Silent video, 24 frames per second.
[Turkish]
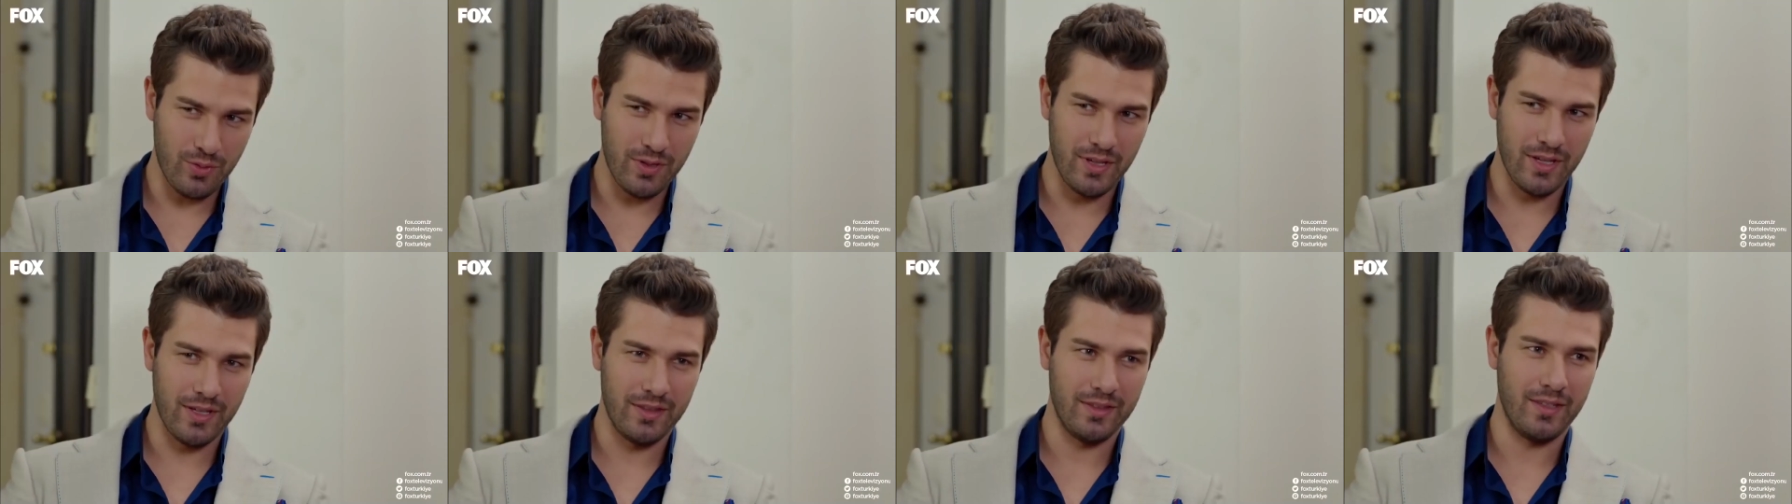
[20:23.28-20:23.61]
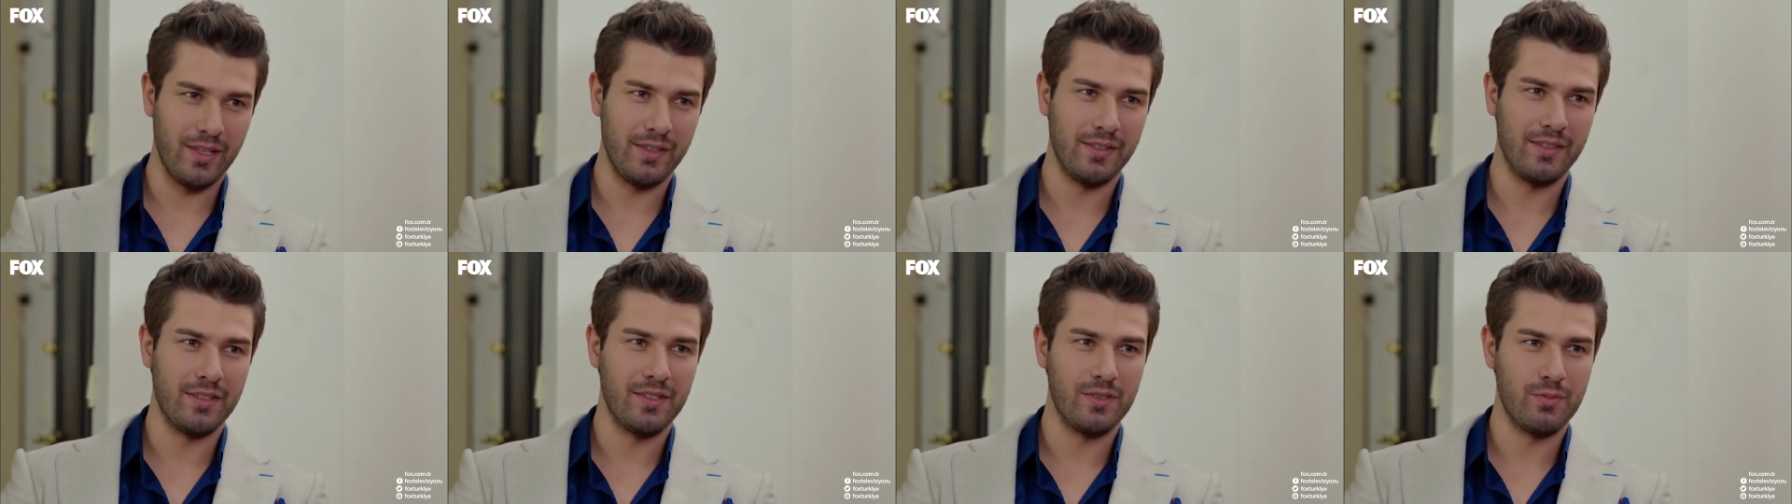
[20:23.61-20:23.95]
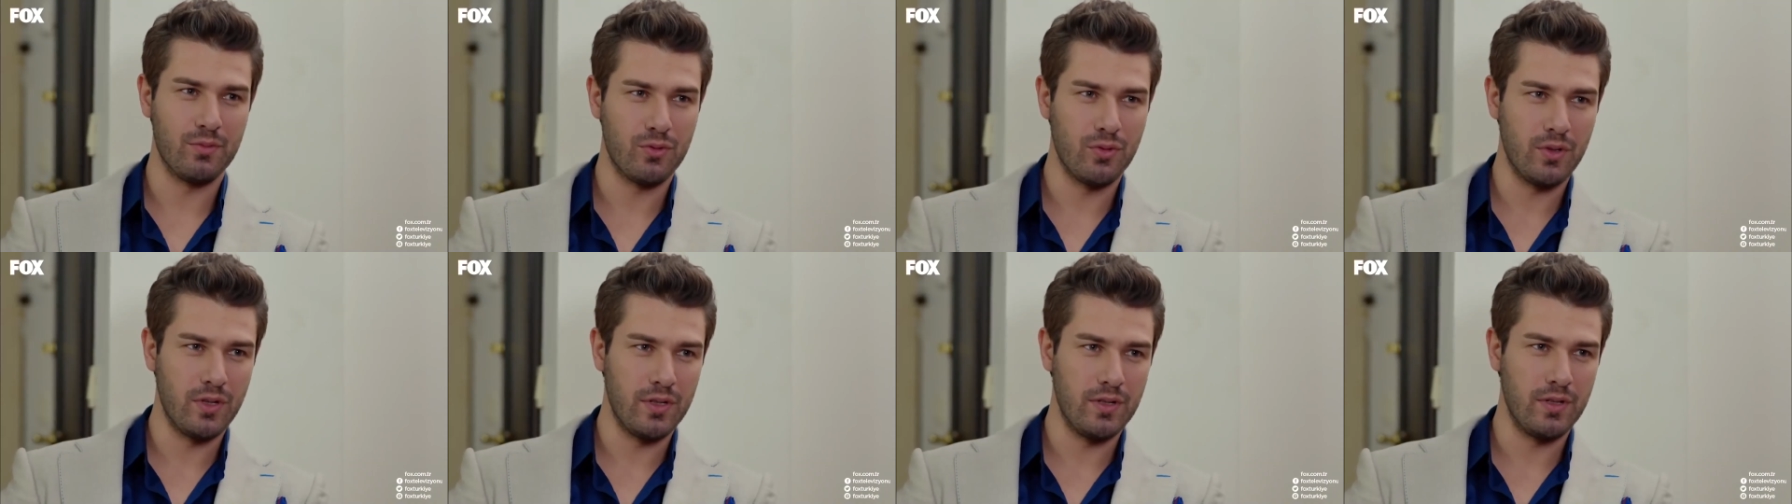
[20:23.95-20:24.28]
Çok iyi atlattınız
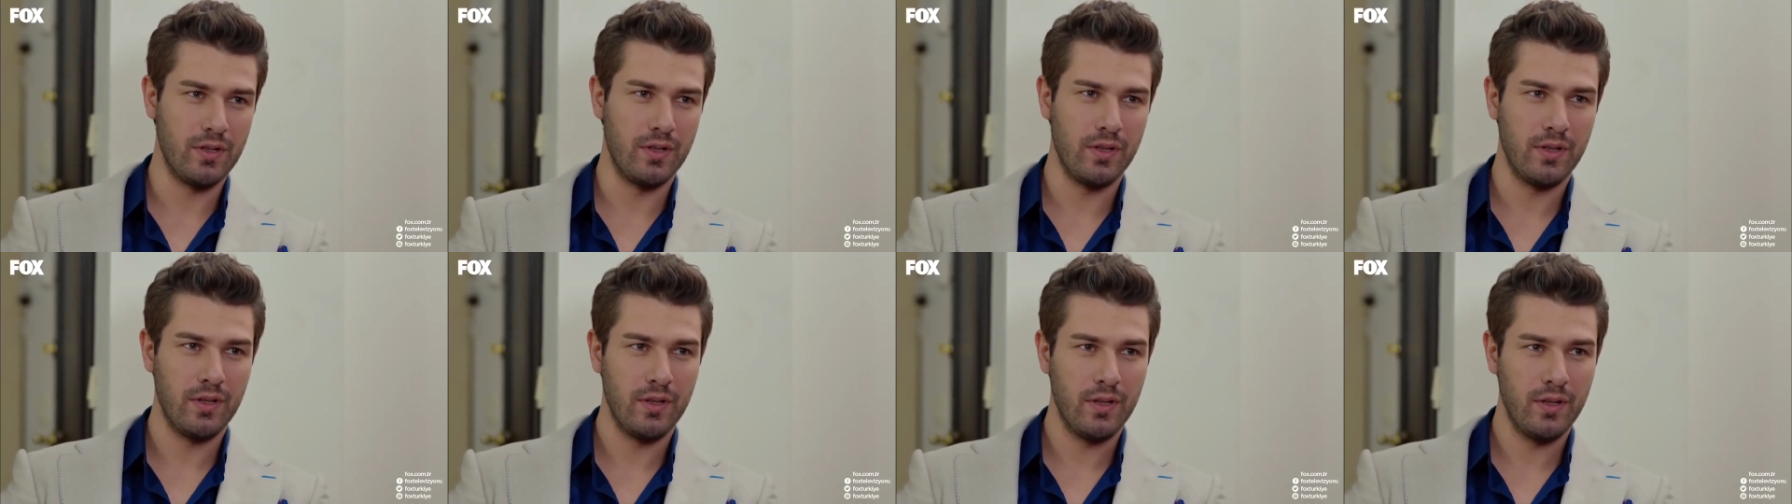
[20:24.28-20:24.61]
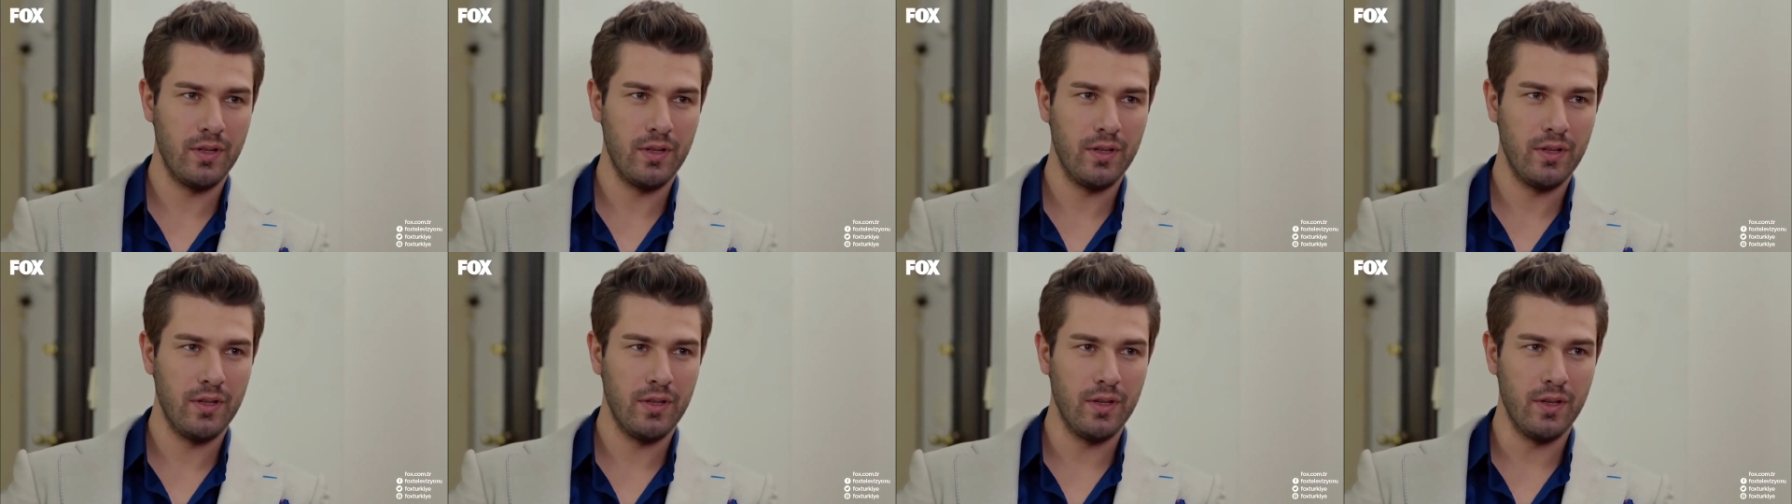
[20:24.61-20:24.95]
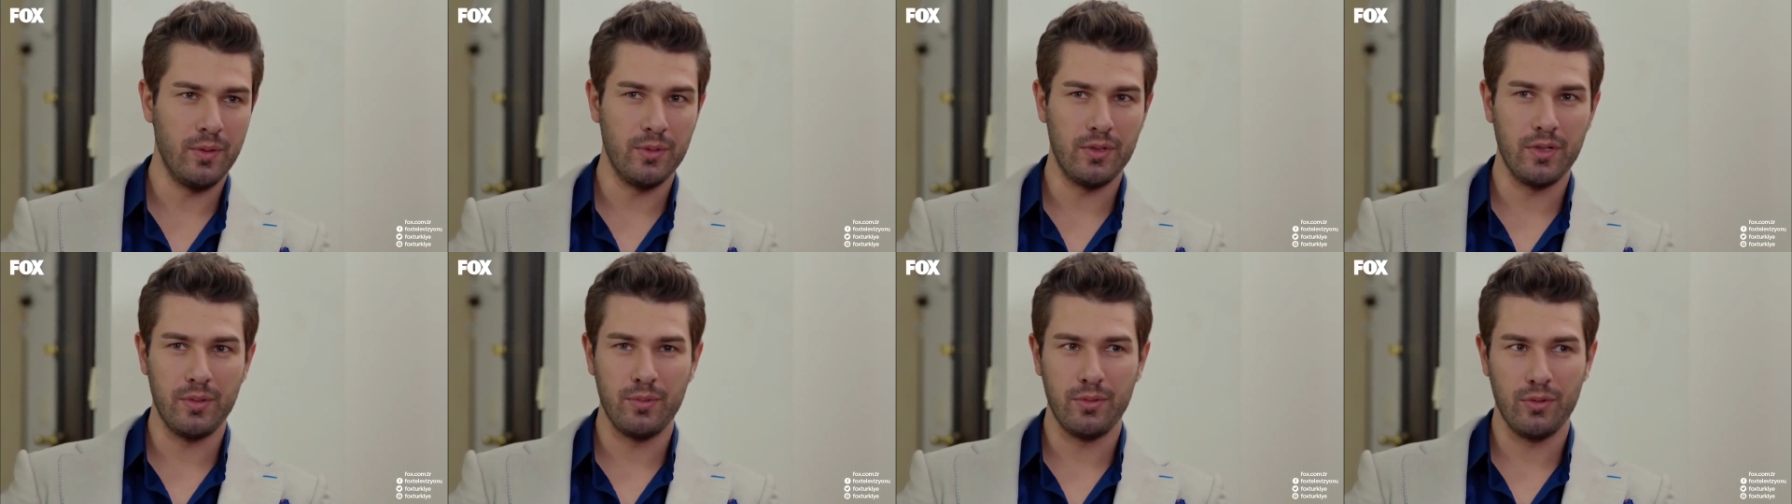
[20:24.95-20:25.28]
bu süreci.
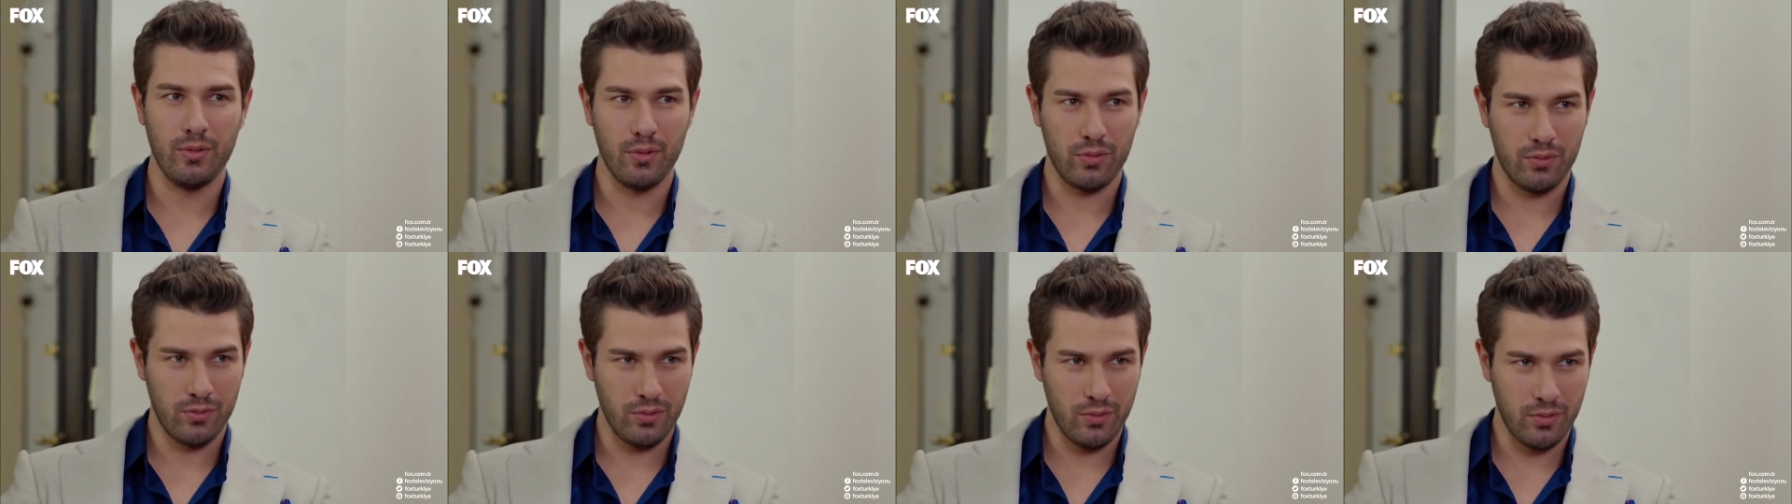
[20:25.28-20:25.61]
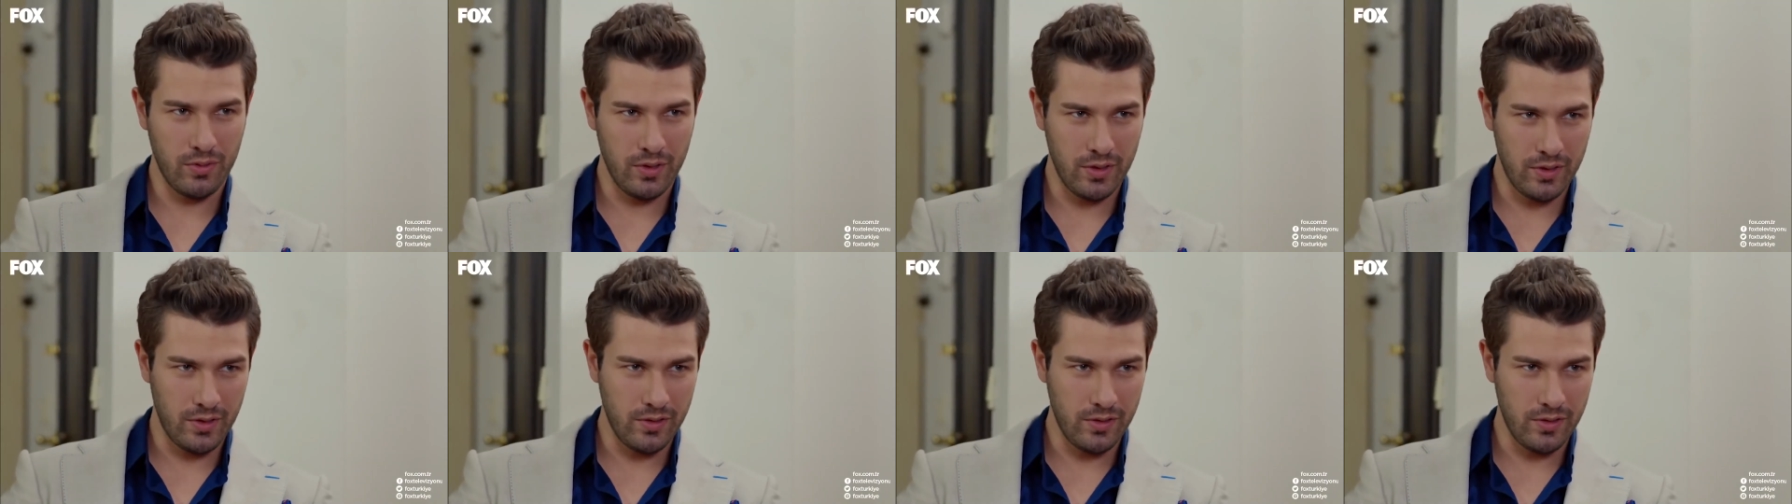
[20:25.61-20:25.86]
Ama tabii doktor